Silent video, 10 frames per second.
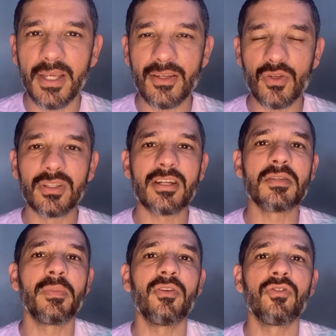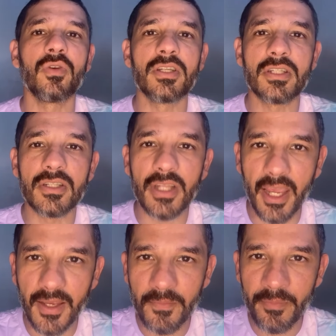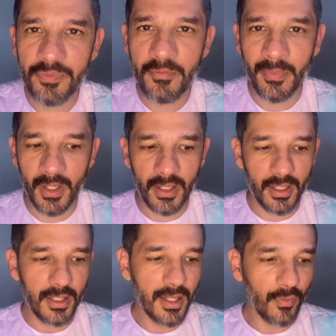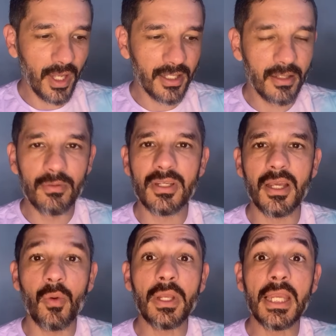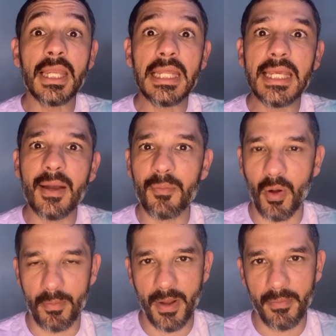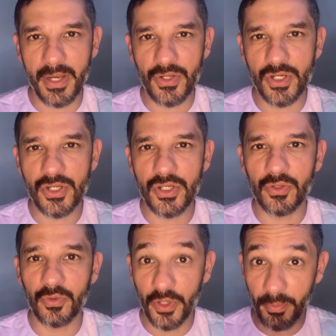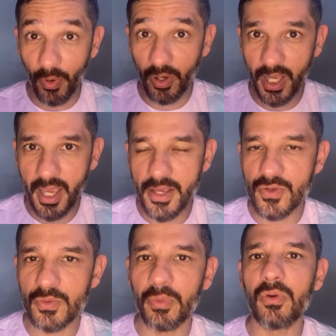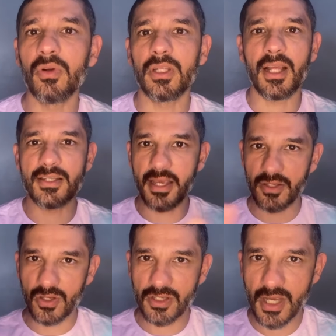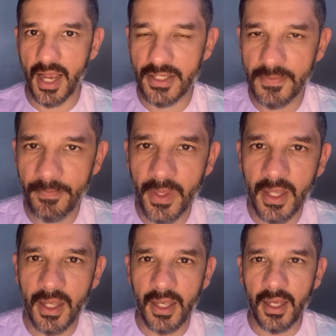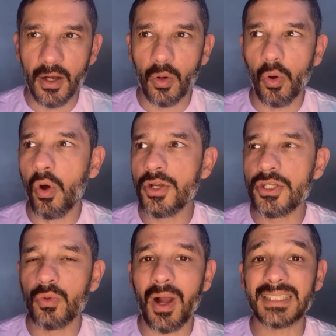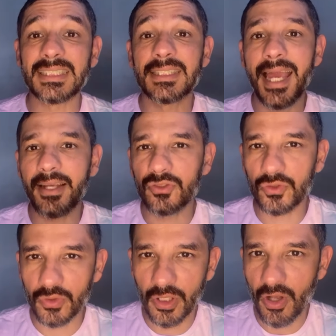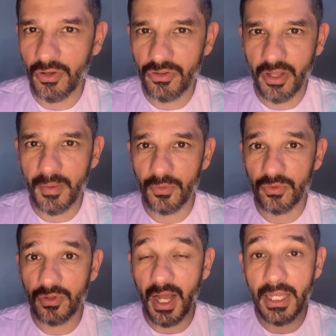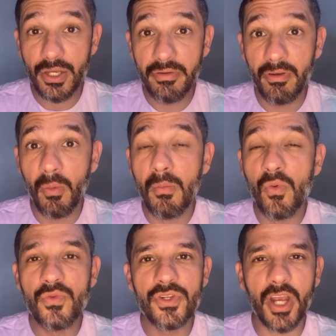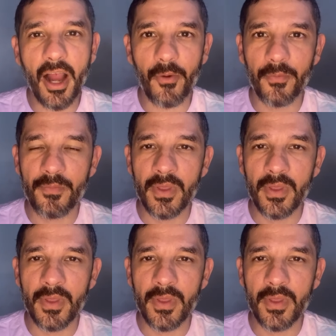as outras pessoas têm e não naquilo que eu queria propriamente dito. E por que isso? Por conta das redes sociais. Hoje, o acesso que nós temos a nível mundial